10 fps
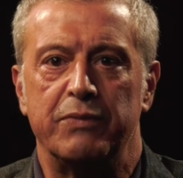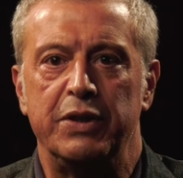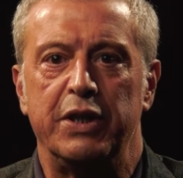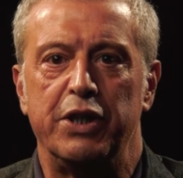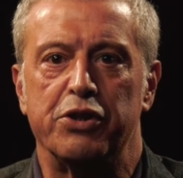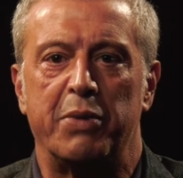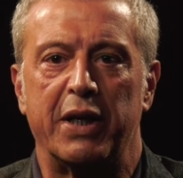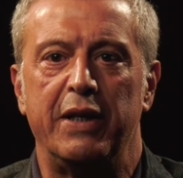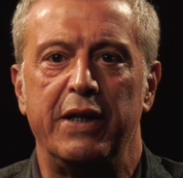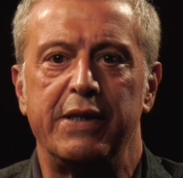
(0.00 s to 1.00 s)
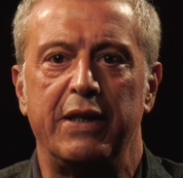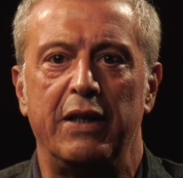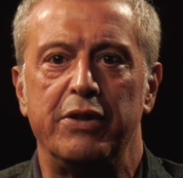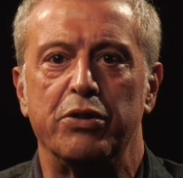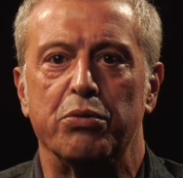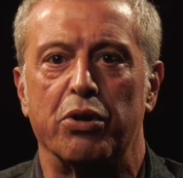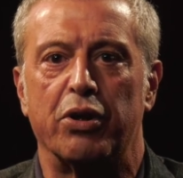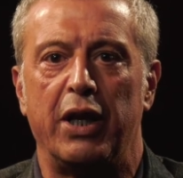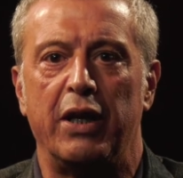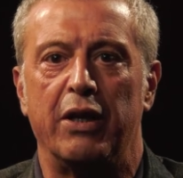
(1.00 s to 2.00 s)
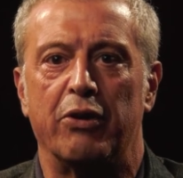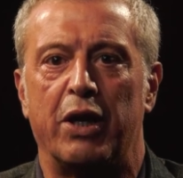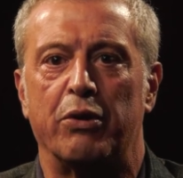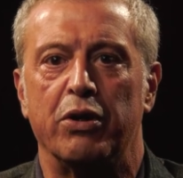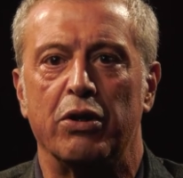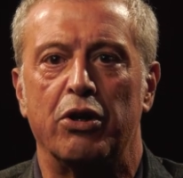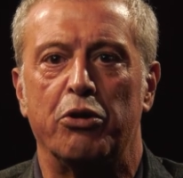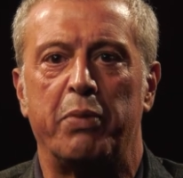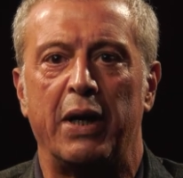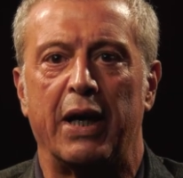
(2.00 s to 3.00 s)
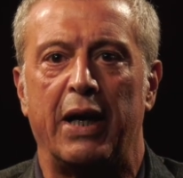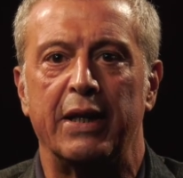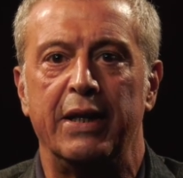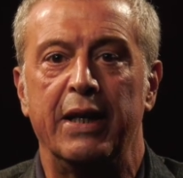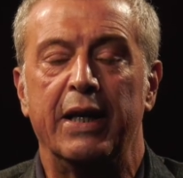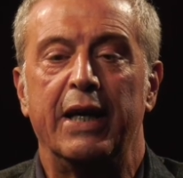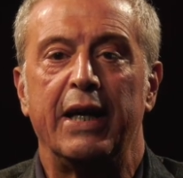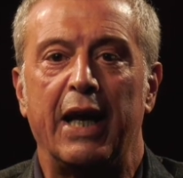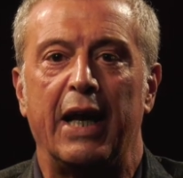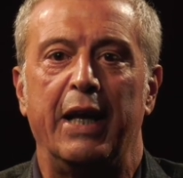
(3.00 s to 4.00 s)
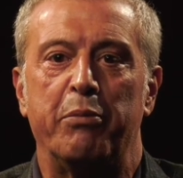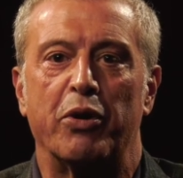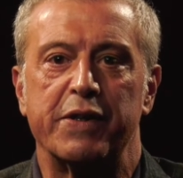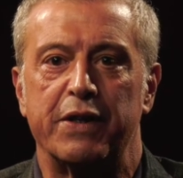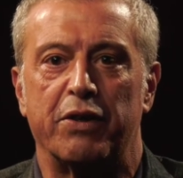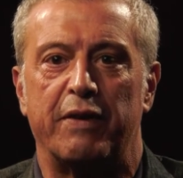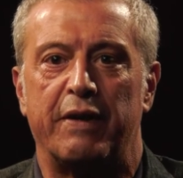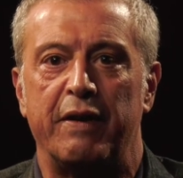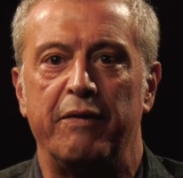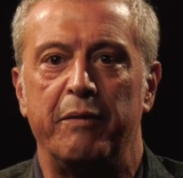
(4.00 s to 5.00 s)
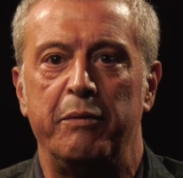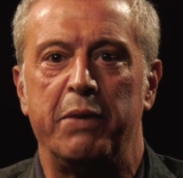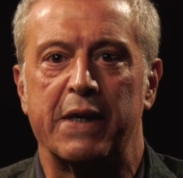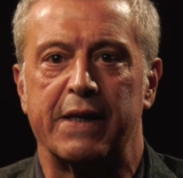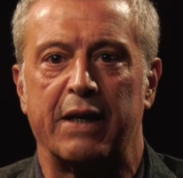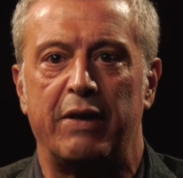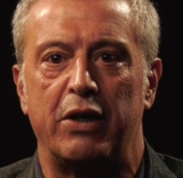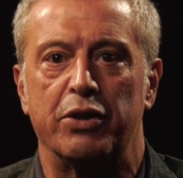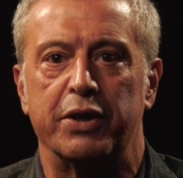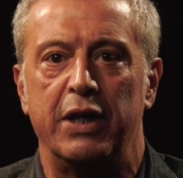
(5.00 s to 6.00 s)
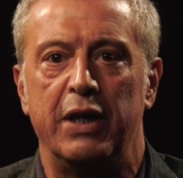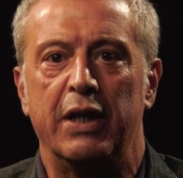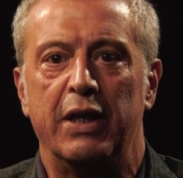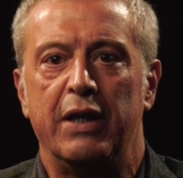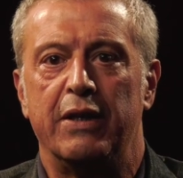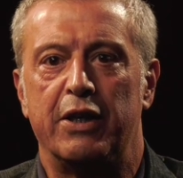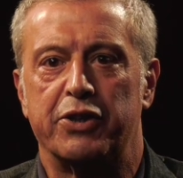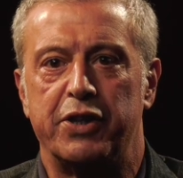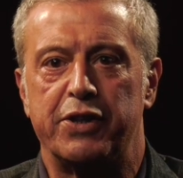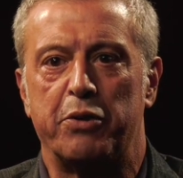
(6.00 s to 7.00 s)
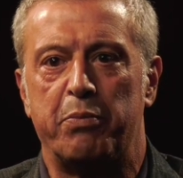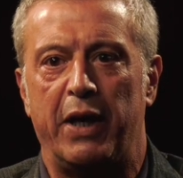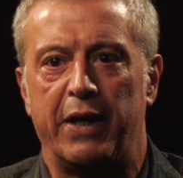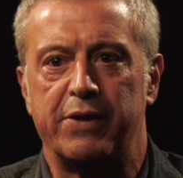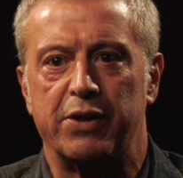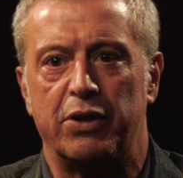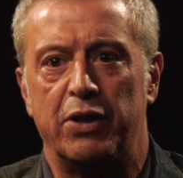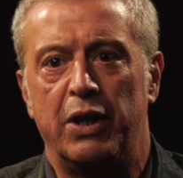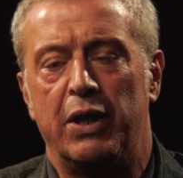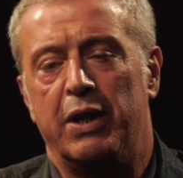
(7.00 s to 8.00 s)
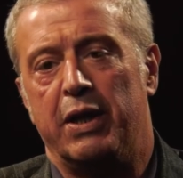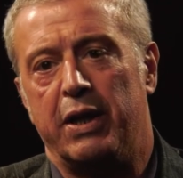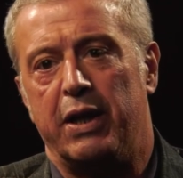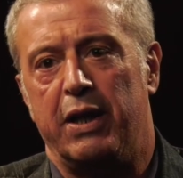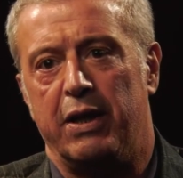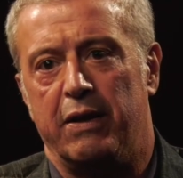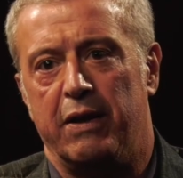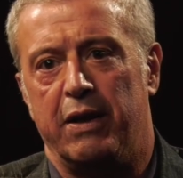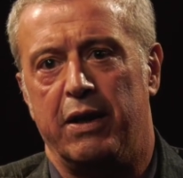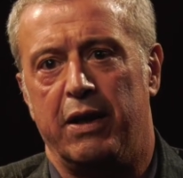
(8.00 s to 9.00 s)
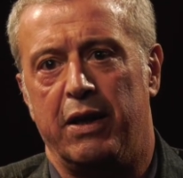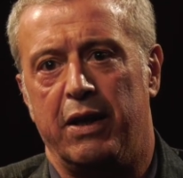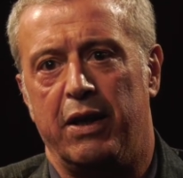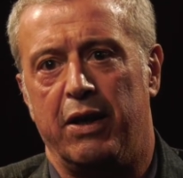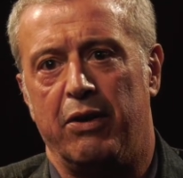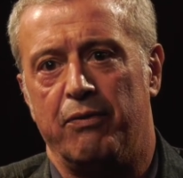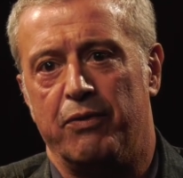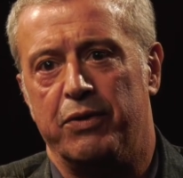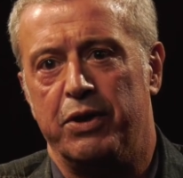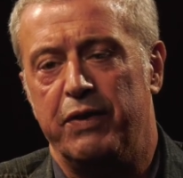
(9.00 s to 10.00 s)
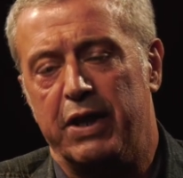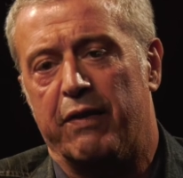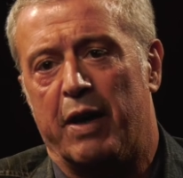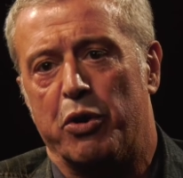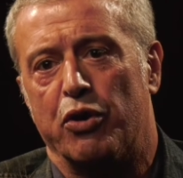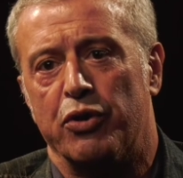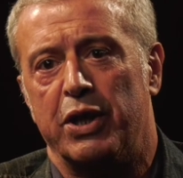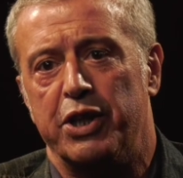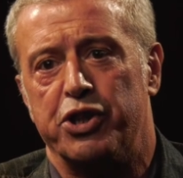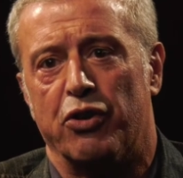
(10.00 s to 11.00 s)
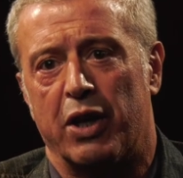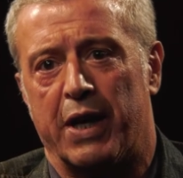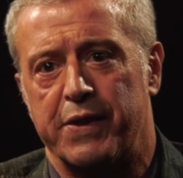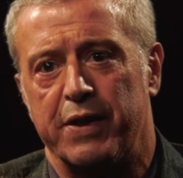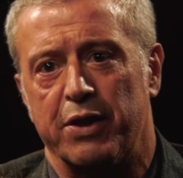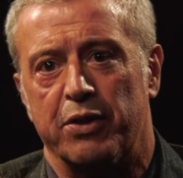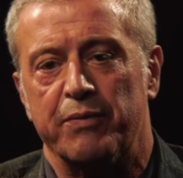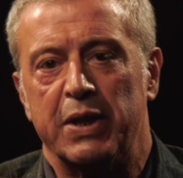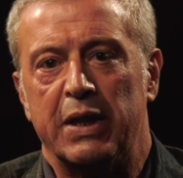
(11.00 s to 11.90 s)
in indirizzo macchinisti l'Istituto Tecnico Nautico Leon Pancaldi, che all'epoca si trovava in, piazza Cavallotti, nello stesso plesso che eh, dividevamo con il liceo classico.